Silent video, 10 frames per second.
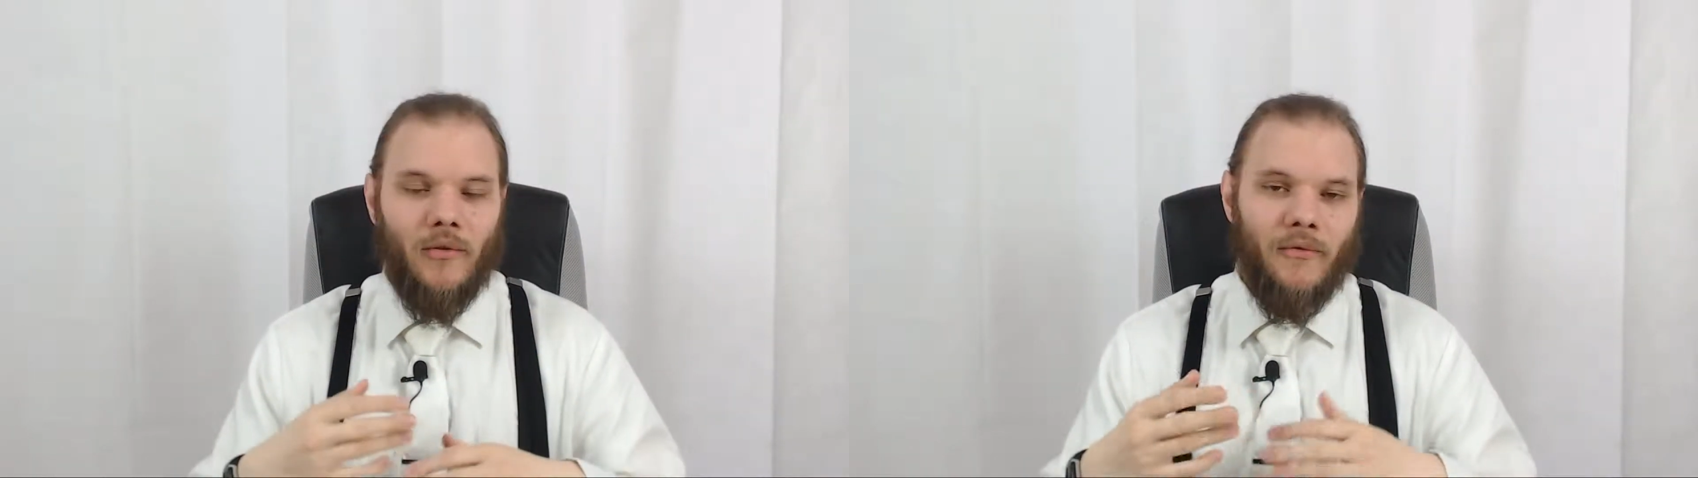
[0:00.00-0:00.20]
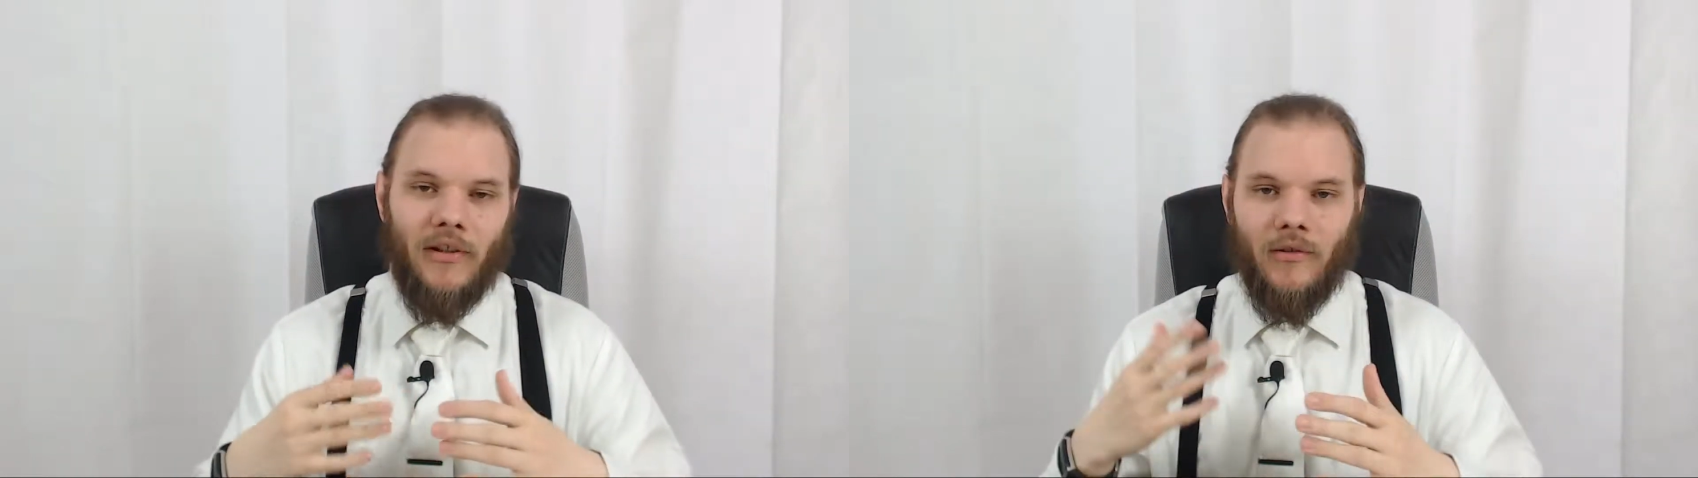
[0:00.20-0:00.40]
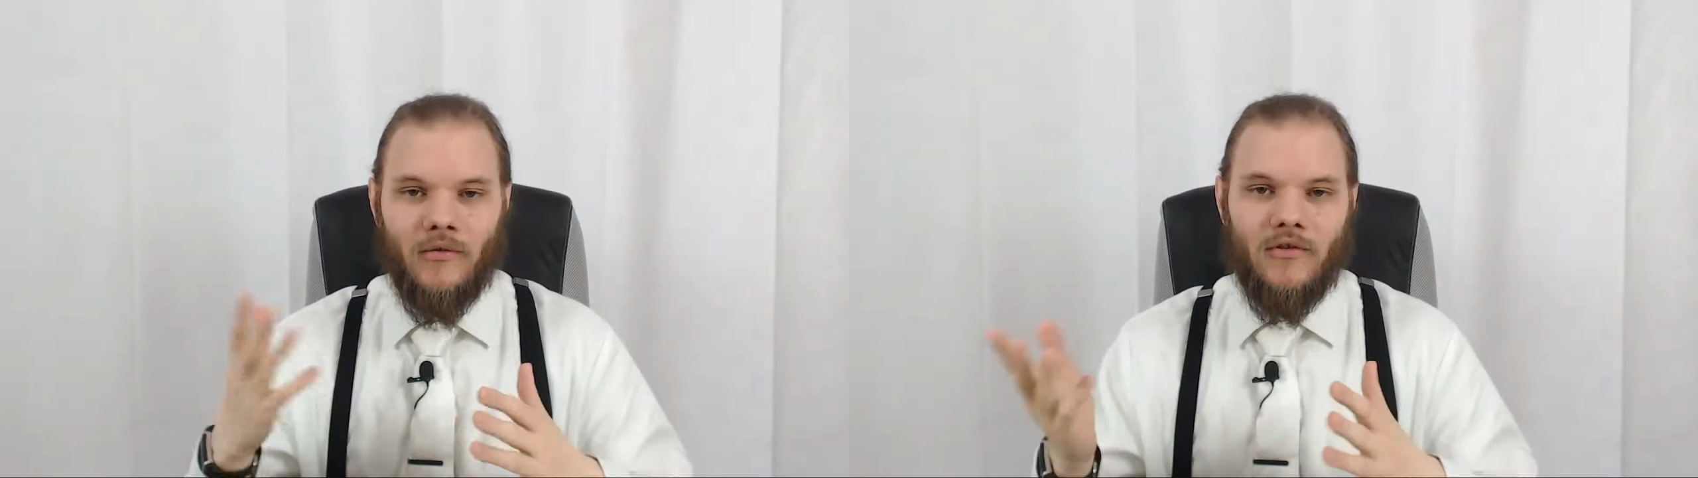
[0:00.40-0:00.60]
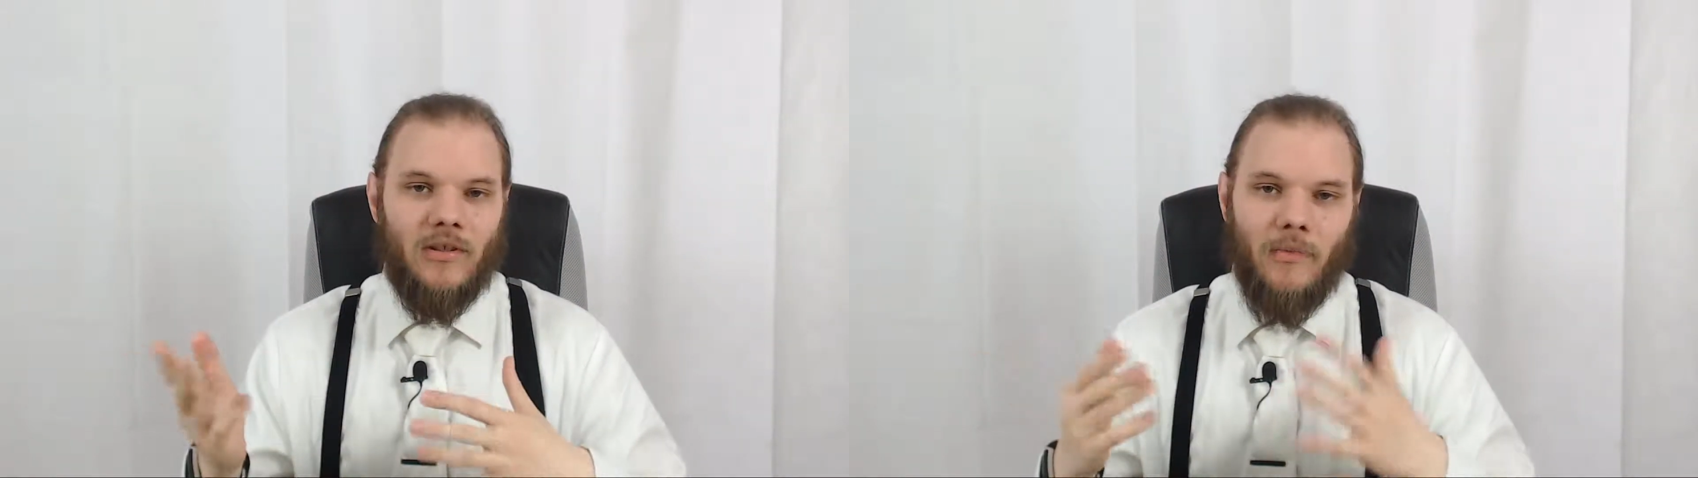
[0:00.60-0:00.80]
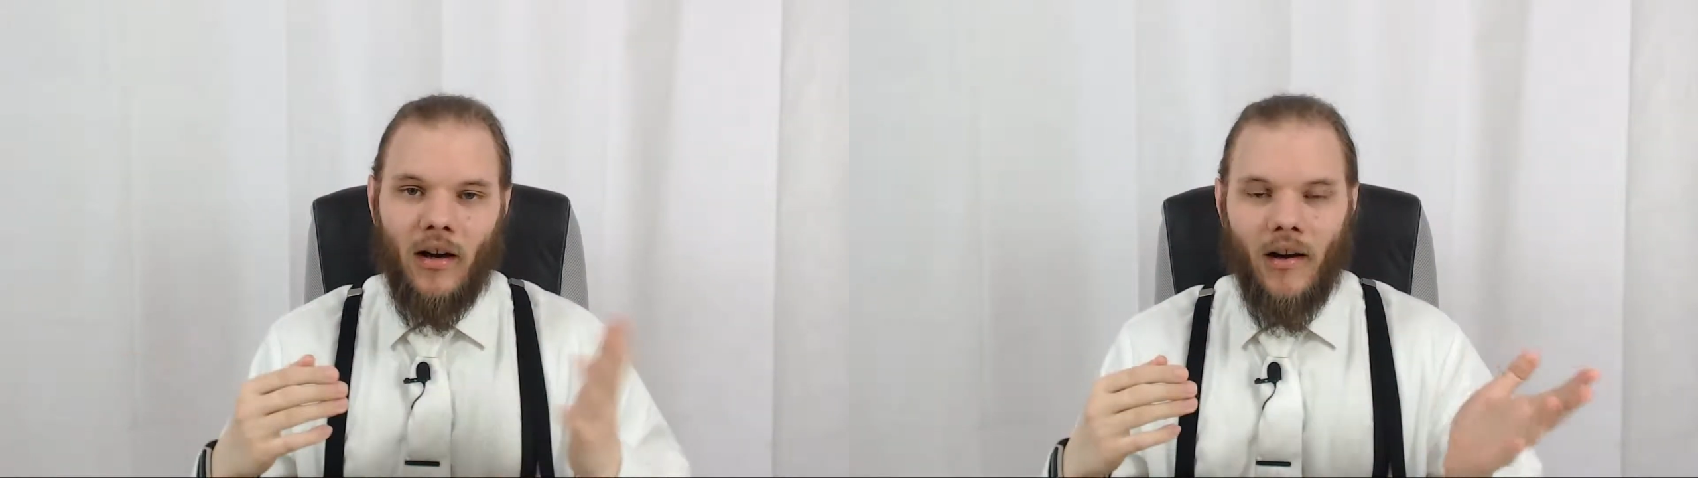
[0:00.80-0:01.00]
le fait que
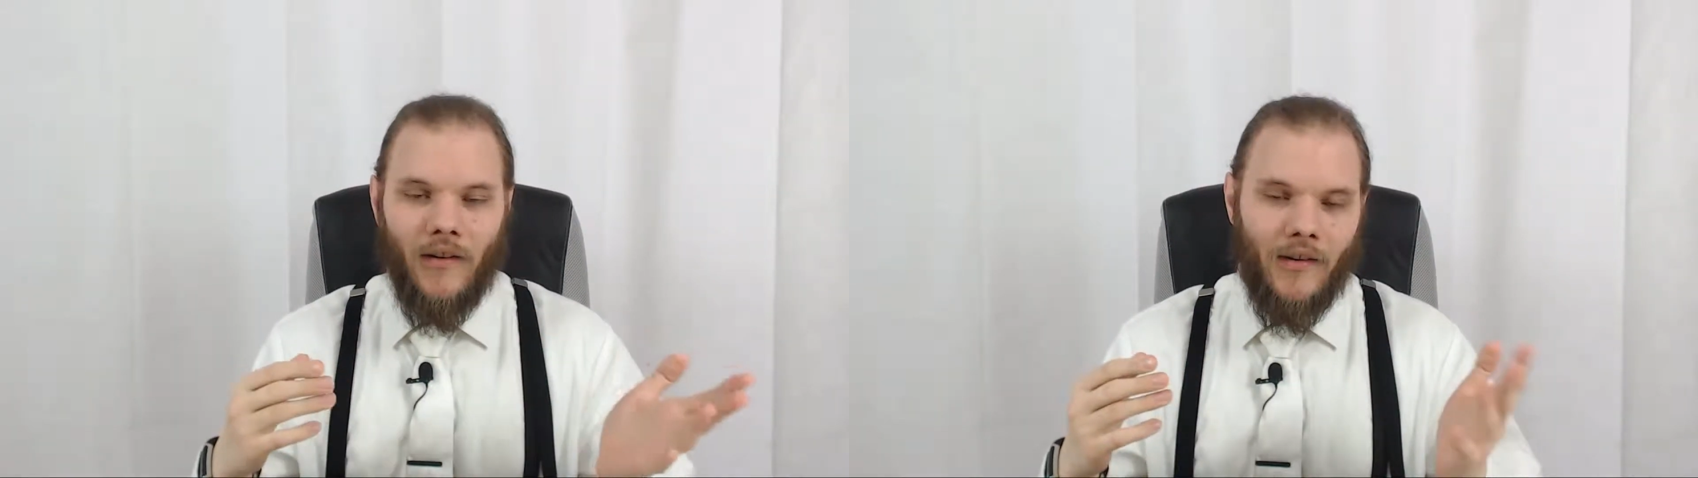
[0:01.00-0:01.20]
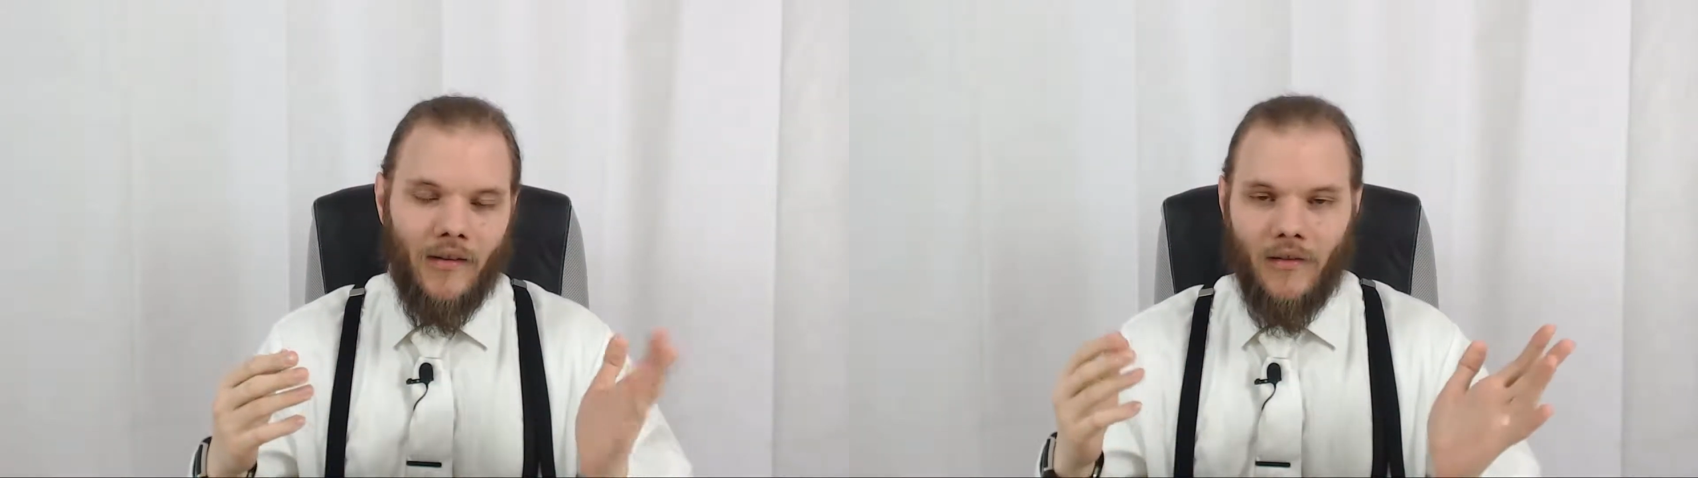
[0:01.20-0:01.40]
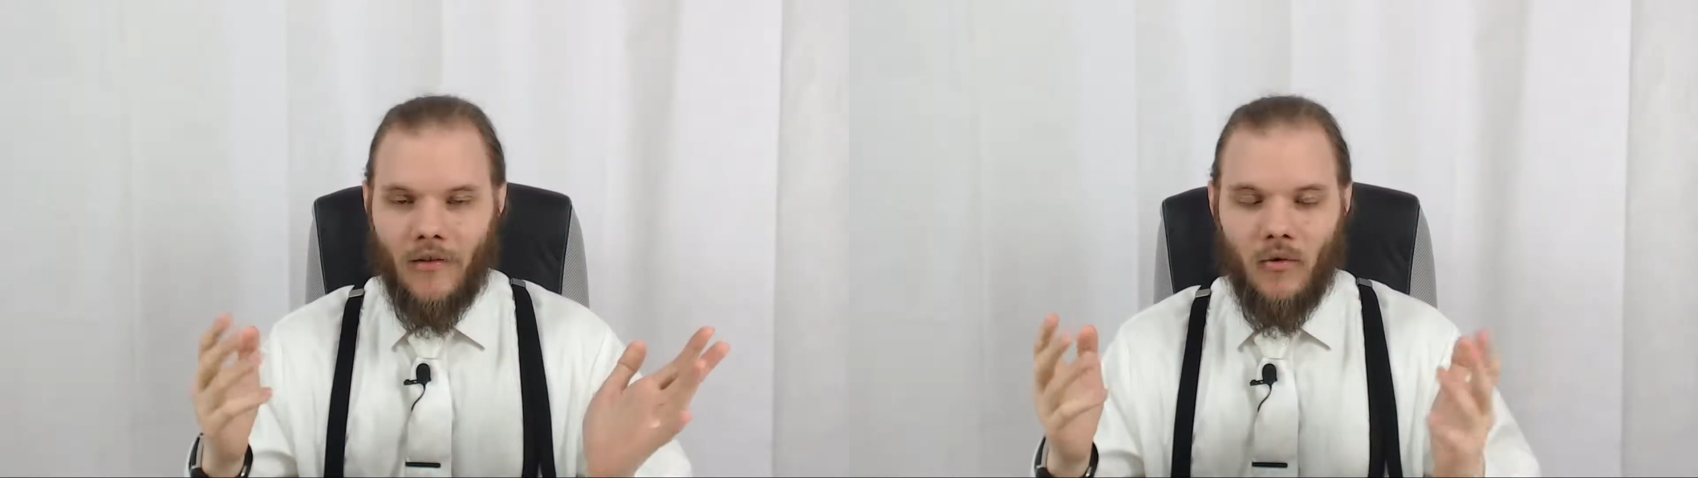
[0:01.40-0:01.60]
Gemma et euh,